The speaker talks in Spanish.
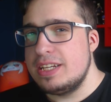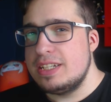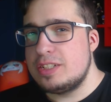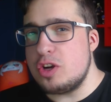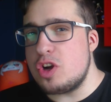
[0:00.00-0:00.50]

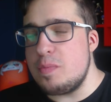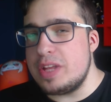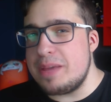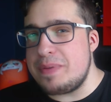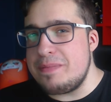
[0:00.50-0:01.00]
Son como
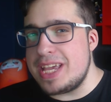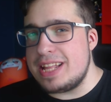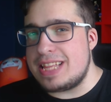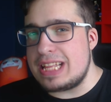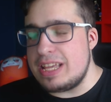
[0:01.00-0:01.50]
de
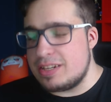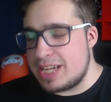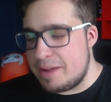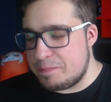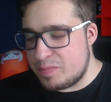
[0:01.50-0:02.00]
pimienta, tío. O
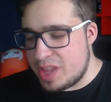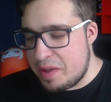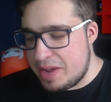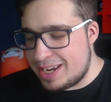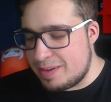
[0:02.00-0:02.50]
sea,
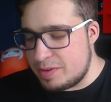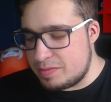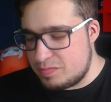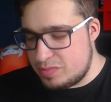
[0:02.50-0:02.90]
es como...